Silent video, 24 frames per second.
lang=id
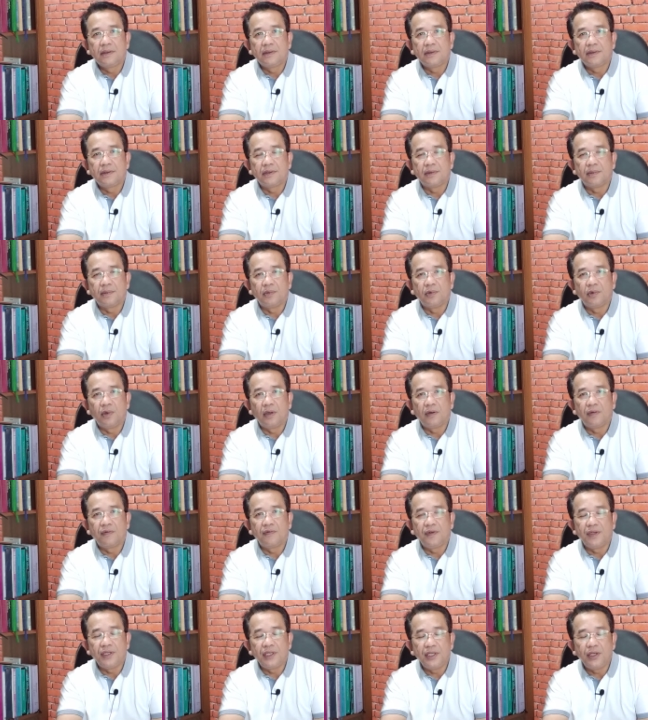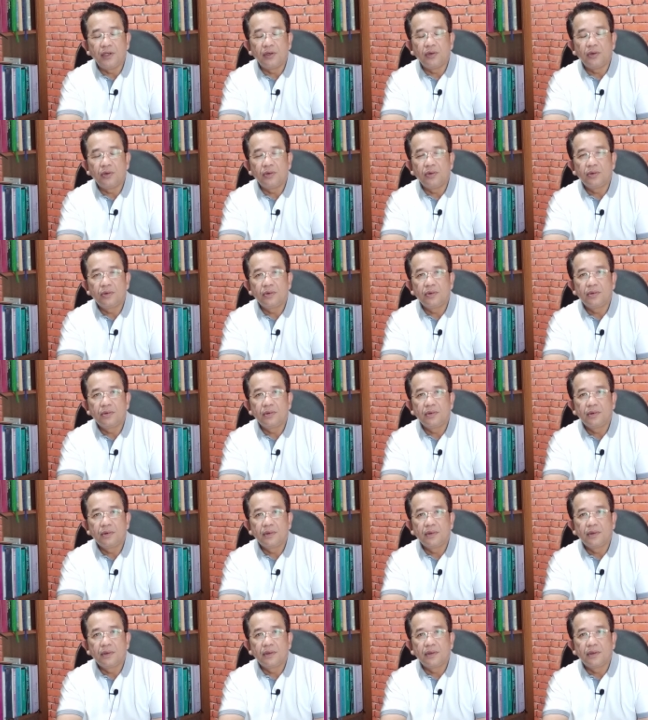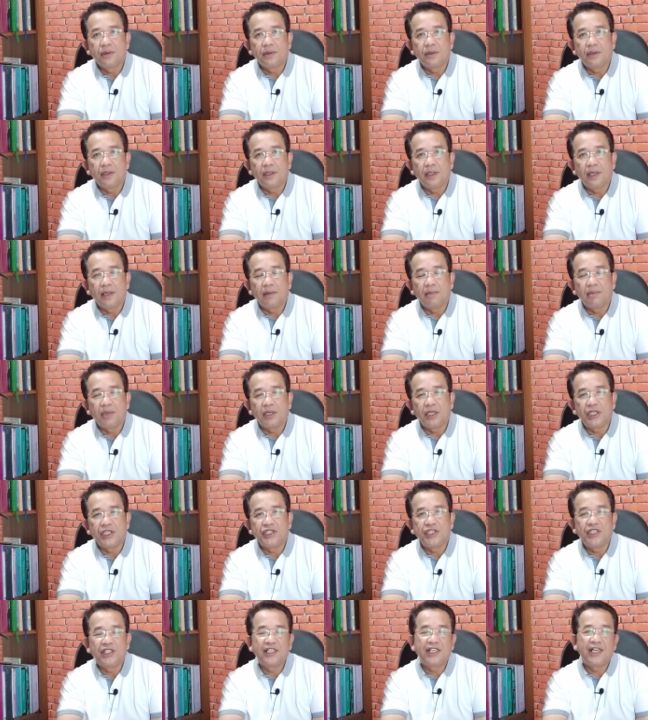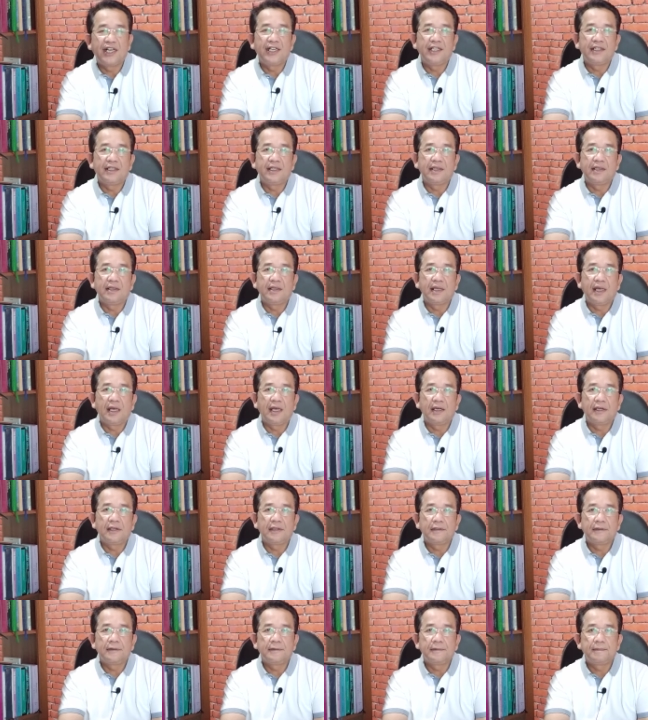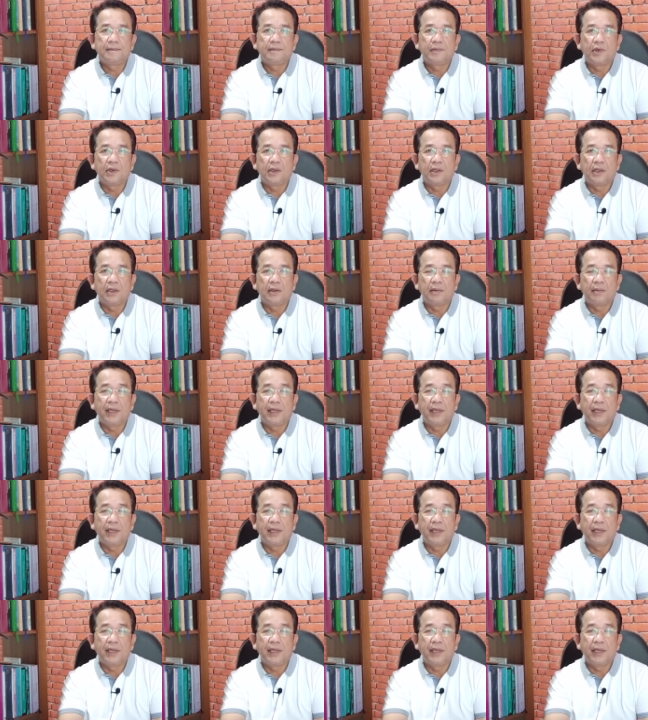sebuah video yang berisikan tentang e,